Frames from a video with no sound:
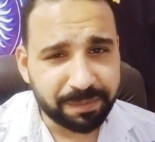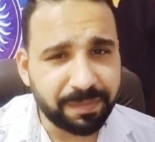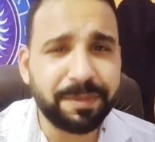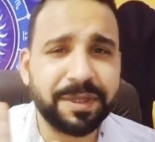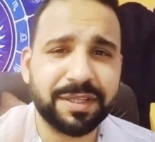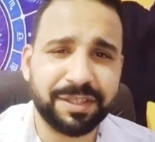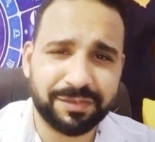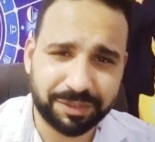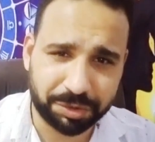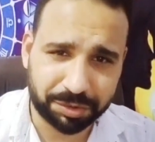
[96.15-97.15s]
ما
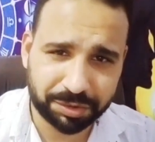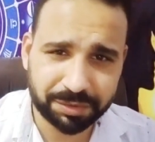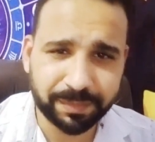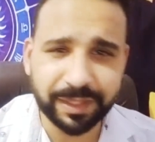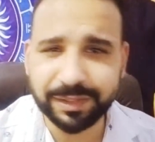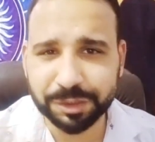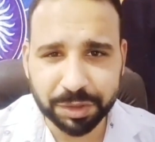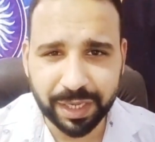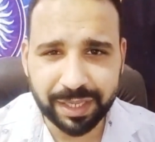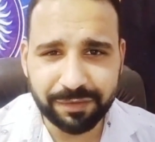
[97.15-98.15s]
بيتنسيش ما انتش
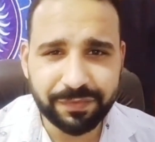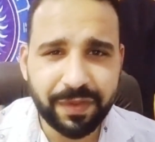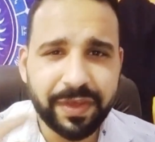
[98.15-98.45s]
عارف